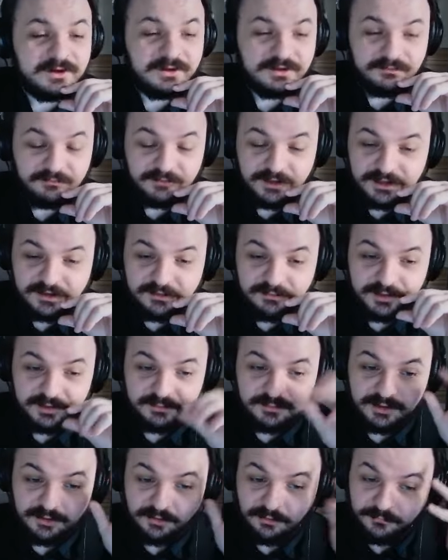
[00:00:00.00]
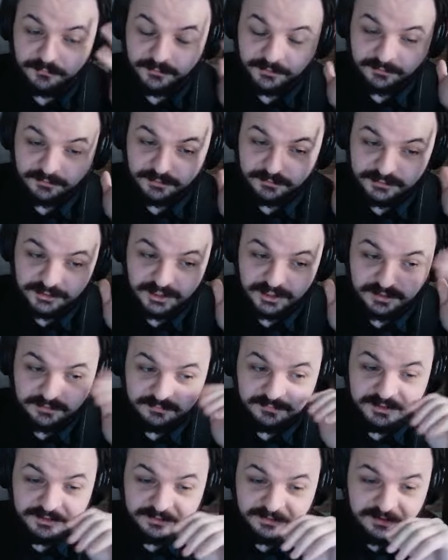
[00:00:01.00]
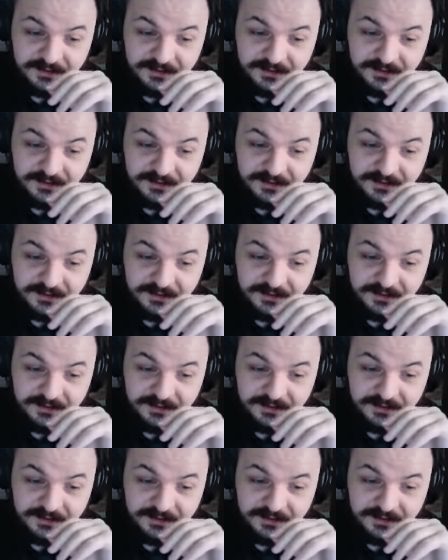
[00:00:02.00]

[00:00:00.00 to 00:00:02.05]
это Владимир Милов. Это вообще отбитый,